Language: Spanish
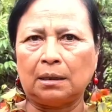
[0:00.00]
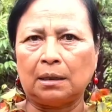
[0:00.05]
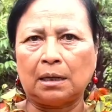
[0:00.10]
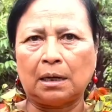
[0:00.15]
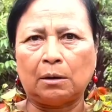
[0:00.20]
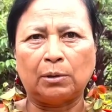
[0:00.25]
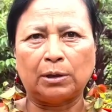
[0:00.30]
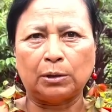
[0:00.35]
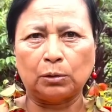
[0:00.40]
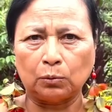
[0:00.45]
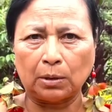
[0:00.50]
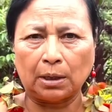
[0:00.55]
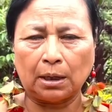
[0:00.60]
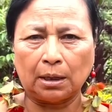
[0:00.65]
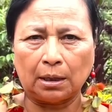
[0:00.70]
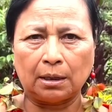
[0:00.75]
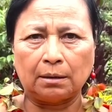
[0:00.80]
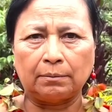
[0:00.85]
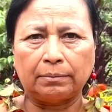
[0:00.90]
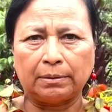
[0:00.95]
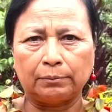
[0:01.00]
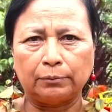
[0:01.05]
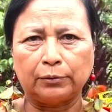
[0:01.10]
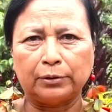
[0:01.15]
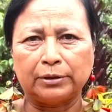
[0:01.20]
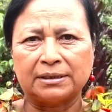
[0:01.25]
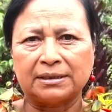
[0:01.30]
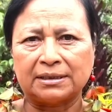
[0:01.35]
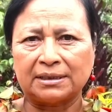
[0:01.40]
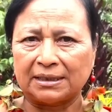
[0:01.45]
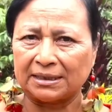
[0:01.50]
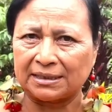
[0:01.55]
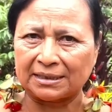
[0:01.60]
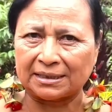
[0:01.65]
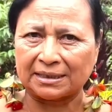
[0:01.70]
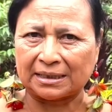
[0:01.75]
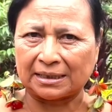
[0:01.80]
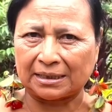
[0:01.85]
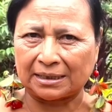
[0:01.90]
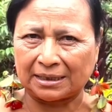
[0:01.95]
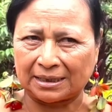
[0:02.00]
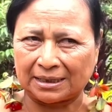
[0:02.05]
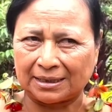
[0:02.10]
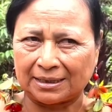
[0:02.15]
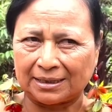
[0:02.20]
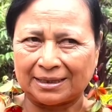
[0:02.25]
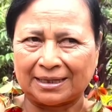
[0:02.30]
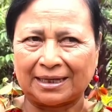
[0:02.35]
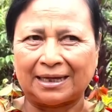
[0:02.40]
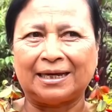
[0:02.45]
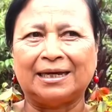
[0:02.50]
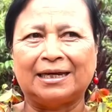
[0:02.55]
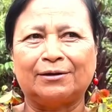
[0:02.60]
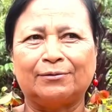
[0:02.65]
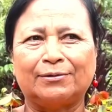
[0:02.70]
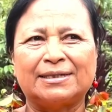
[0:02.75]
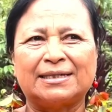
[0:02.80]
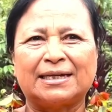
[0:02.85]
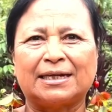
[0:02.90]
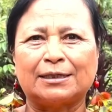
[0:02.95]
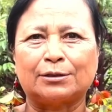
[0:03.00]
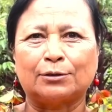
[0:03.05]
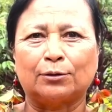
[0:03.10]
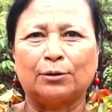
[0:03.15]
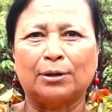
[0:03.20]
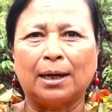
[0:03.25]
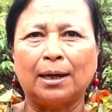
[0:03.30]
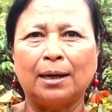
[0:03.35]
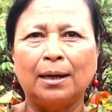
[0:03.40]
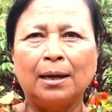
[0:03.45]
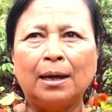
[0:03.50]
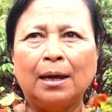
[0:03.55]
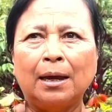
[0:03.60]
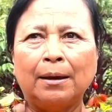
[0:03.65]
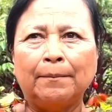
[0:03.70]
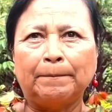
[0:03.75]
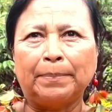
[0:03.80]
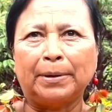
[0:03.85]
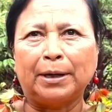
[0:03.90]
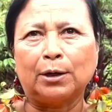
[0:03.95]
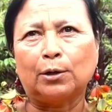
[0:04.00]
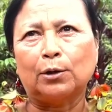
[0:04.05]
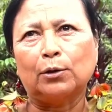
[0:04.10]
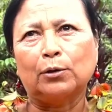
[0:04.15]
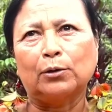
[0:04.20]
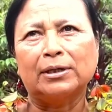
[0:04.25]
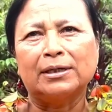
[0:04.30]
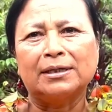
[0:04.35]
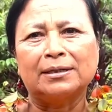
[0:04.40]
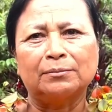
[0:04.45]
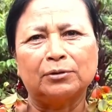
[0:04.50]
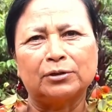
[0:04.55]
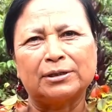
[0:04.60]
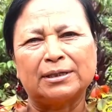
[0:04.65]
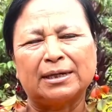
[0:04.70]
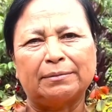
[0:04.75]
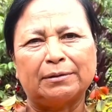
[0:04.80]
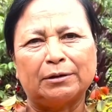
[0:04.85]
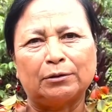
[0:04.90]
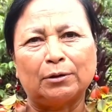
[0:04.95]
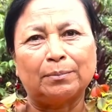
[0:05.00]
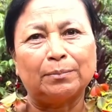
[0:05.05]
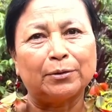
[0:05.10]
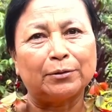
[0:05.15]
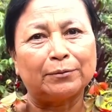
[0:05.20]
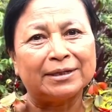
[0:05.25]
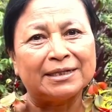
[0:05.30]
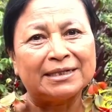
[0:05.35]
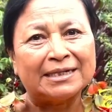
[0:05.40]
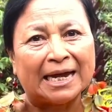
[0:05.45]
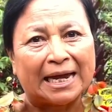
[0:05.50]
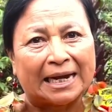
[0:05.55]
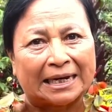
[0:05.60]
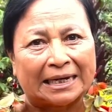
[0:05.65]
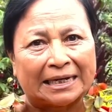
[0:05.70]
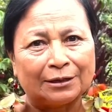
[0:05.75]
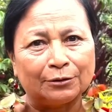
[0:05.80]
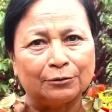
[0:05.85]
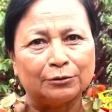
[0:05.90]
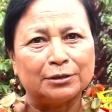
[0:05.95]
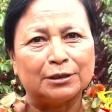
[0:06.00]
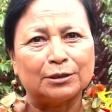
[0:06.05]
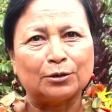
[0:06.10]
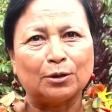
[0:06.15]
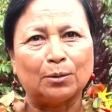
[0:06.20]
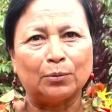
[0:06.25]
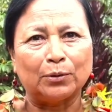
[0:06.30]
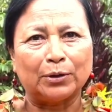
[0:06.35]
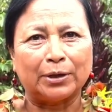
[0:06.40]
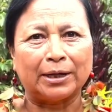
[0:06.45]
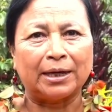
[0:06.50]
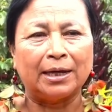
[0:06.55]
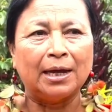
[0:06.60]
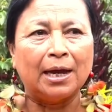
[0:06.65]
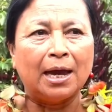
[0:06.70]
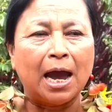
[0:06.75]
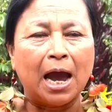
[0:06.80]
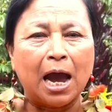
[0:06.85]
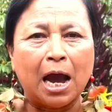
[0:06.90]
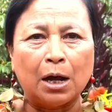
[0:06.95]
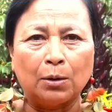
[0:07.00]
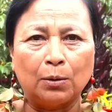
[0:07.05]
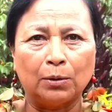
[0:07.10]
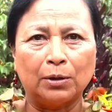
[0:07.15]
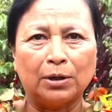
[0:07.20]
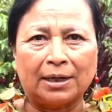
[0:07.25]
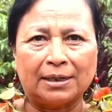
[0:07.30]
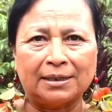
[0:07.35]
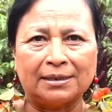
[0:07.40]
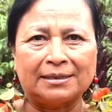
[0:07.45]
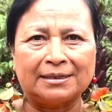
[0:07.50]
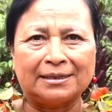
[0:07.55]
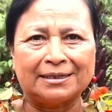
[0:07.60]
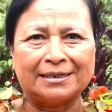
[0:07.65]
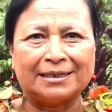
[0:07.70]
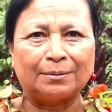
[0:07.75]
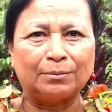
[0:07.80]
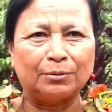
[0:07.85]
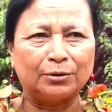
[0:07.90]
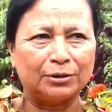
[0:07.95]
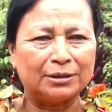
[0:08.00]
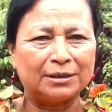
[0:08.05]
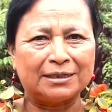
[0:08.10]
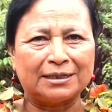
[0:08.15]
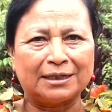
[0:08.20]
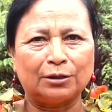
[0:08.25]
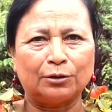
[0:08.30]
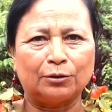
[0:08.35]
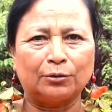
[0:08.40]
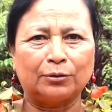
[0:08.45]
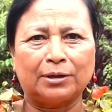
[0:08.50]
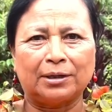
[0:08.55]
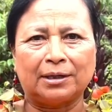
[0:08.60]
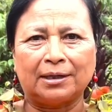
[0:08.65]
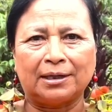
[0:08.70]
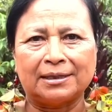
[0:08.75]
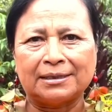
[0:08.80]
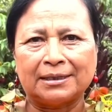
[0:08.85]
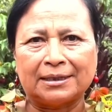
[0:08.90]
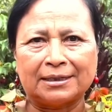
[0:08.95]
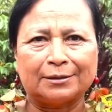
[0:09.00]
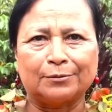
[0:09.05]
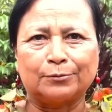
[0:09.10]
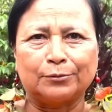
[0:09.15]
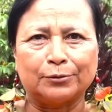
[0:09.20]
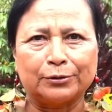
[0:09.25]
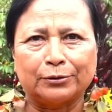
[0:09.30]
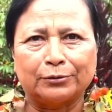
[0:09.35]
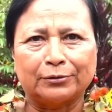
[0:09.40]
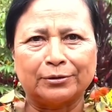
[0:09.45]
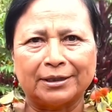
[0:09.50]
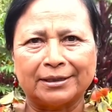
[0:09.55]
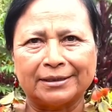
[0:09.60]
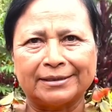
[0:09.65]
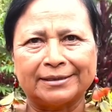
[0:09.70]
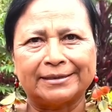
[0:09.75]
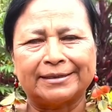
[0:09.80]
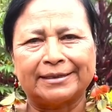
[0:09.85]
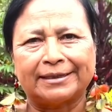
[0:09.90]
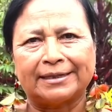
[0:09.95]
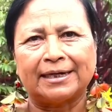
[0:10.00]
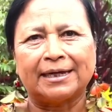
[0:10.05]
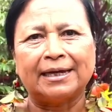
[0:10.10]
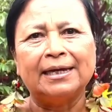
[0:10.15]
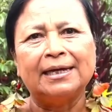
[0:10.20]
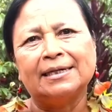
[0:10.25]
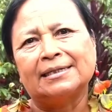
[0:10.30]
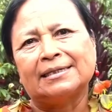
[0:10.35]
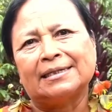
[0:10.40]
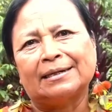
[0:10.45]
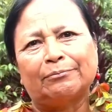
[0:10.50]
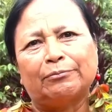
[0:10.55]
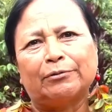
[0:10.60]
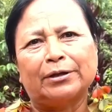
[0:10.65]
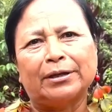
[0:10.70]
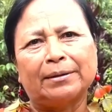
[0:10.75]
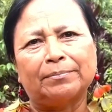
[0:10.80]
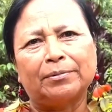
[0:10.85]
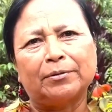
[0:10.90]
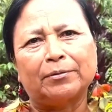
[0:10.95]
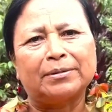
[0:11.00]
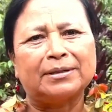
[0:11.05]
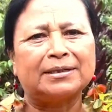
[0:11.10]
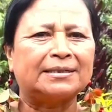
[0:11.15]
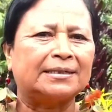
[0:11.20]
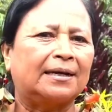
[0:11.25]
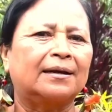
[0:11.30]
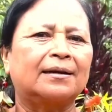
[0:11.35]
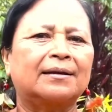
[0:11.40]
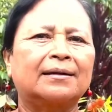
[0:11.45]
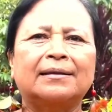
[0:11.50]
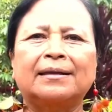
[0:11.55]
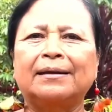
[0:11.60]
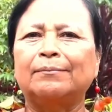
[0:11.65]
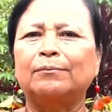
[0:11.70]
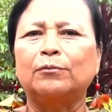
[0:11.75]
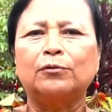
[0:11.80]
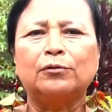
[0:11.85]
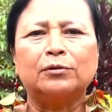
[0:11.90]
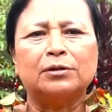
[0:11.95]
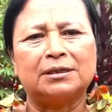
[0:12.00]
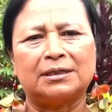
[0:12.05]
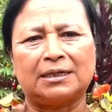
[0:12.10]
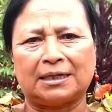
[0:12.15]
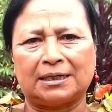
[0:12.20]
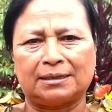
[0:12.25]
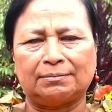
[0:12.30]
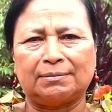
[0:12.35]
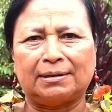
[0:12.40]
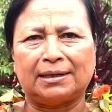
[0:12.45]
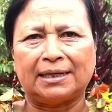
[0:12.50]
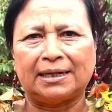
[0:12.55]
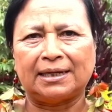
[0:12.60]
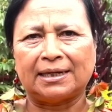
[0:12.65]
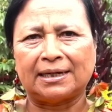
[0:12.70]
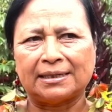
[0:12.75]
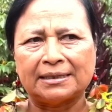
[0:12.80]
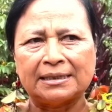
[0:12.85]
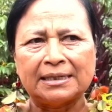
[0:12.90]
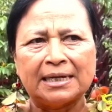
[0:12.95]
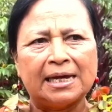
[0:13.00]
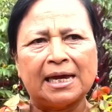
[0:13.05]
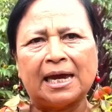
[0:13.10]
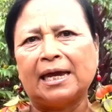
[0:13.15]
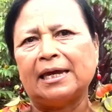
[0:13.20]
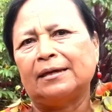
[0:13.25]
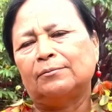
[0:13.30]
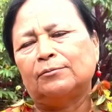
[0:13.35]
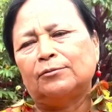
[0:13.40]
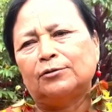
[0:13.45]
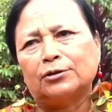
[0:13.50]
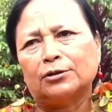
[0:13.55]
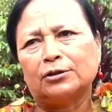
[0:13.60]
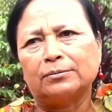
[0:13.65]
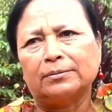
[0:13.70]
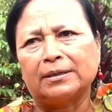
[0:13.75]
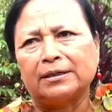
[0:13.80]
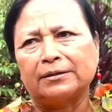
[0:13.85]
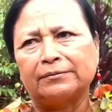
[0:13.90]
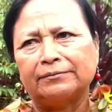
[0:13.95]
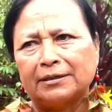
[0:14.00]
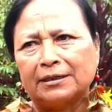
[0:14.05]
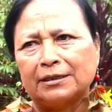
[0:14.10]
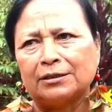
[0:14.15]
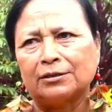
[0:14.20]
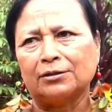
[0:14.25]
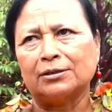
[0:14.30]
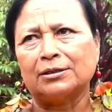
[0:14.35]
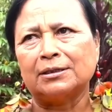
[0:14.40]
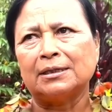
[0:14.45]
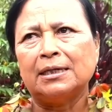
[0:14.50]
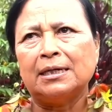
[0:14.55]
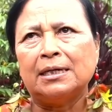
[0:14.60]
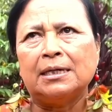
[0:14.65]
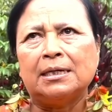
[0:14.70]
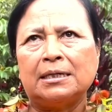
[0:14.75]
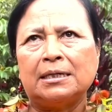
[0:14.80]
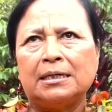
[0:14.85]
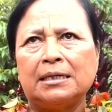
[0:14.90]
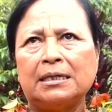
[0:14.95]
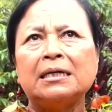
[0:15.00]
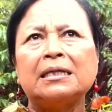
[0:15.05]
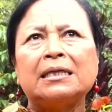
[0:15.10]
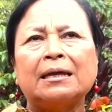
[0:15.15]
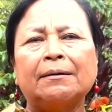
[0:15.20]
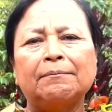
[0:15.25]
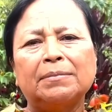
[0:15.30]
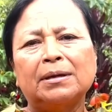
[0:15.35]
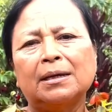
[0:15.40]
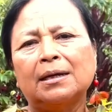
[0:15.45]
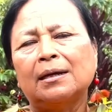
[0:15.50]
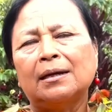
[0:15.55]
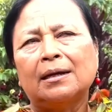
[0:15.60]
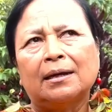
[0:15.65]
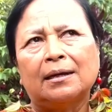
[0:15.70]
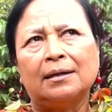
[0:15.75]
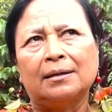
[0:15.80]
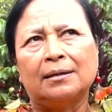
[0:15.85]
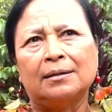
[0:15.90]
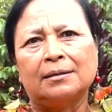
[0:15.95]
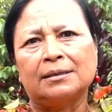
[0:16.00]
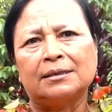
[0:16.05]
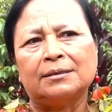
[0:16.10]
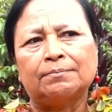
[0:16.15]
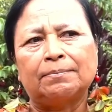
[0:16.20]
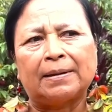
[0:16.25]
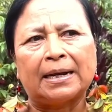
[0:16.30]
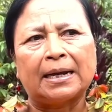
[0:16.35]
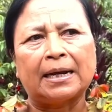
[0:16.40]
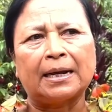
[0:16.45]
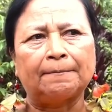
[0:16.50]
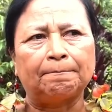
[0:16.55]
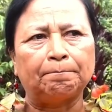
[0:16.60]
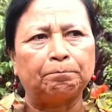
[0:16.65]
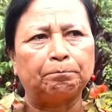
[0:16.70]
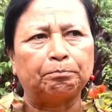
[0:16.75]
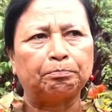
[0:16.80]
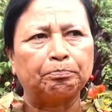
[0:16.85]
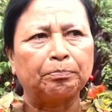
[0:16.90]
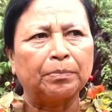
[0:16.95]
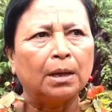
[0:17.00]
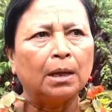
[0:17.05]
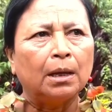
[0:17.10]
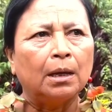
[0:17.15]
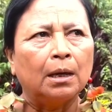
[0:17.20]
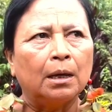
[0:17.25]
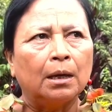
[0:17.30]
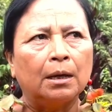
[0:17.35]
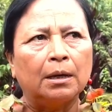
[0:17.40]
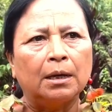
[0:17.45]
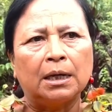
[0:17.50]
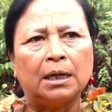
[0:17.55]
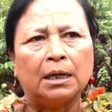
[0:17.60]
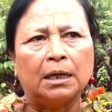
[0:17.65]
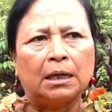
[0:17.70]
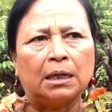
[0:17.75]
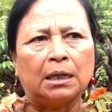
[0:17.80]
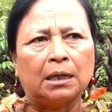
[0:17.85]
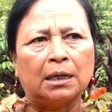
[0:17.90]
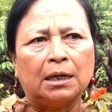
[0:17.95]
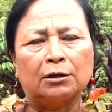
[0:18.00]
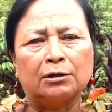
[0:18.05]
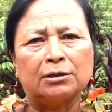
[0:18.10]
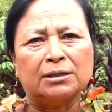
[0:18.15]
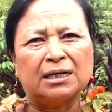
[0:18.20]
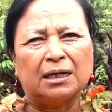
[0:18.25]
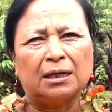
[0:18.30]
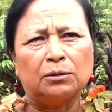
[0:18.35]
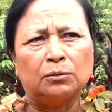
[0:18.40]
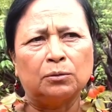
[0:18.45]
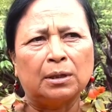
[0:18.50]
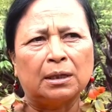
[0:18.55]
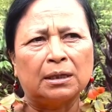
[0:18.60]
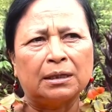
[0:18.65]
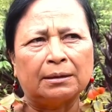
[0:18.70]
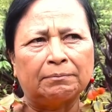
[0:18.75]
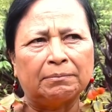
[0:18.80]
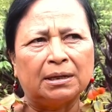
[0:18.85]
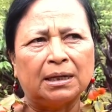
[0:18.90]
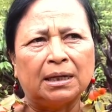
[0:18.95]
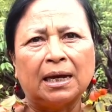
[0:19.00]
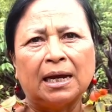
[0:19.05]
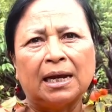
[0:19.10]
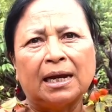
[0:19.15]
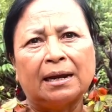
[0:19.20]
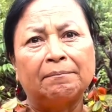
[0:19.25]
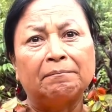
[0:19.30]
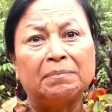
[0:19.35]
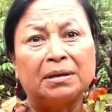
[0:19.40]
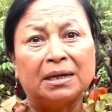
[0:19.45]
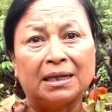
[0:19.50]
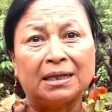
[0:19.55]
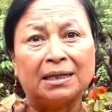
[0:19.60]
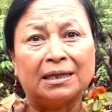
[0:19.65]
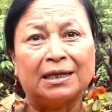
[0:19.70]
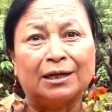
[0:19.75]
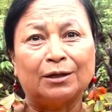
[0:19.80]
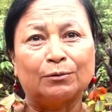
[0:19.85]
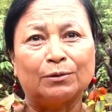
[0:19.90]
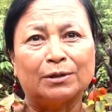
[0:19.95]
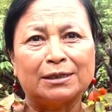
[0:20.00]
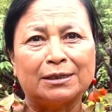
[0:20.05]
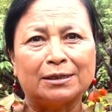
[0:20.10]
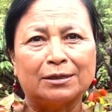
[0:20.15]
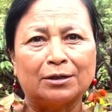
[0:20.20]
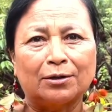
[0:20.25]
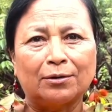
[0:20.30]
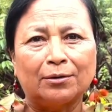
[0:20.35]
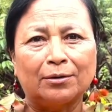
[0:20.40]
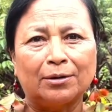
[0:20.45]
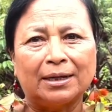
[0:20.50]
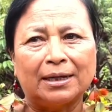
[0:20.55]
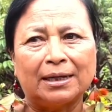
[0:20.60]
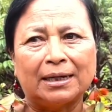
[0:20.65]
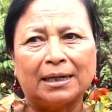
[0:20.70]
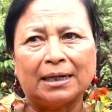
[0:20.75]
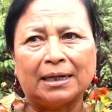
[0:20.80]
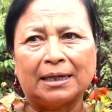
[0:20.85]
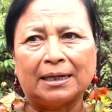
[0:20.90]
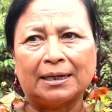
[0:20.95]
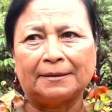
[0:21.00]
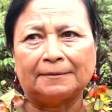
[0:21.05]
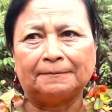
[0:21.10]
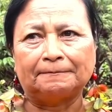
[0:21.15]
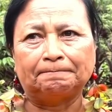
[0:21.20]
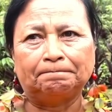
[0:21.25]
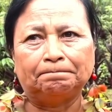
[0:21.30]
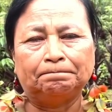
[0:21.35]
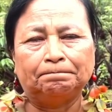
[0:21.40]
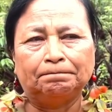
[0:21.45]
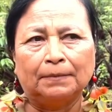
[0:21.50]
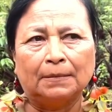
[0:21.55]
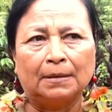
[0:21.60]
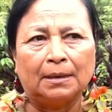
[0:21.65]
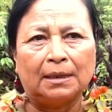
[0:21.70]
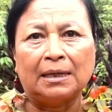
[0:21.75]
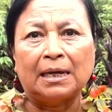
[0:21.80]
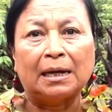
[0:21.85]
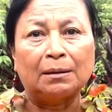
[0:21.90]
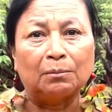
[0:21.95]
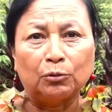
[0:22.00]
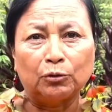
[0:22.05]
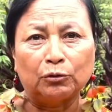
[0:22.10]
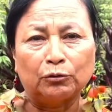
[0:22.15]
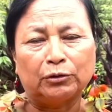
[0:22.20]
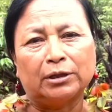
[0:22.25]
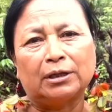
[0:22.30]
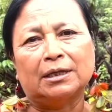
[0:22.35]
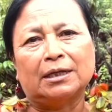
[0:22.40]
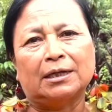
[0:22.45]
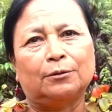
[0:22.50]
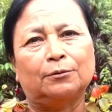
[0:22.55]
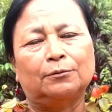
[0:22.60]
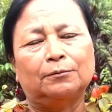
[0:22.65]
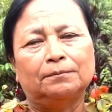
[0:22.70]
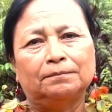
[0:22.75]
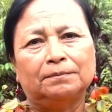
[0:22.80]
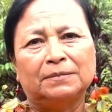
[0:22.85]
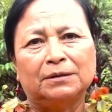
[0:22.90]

El aguadú, el bambú existe en nuestra zona, pero no hemos sabido aprovechar. Entonces como que ahora estamos diciendo que ese recurso que existía se puede aprovechar de muchas maneras, hay muchos beneficios y también es para mm, eh, que nos ayuda también al ambiente nuestro eh, y al mundo entero.